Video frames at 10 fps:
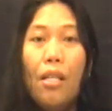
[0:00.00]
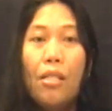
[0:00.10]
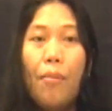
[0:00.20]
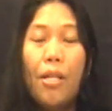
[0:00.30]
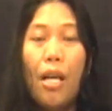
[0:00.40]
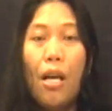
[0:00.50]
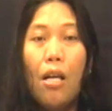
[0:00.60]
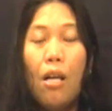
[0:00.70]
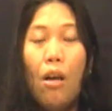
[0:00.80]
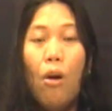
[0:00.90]
Sabi niya,
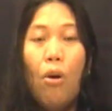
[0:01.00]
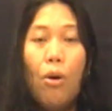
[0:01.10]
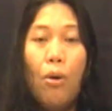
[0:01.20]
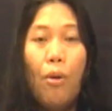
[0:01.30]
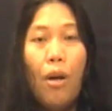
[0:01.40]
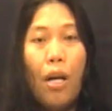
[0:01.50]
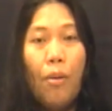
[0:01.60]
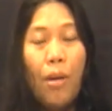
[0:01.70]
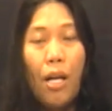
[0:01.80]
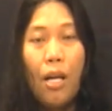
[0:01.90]
oh,
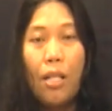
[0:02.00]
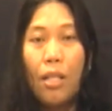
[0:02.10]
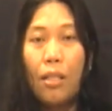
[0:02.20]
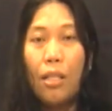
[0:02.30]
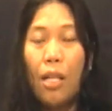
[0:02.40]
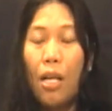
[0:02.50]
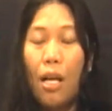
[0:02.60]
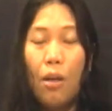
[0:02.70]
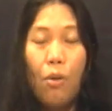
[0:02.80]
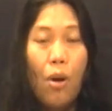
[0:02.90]
manganganak na
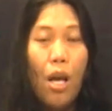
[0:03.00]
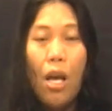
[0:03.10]
talaga ako.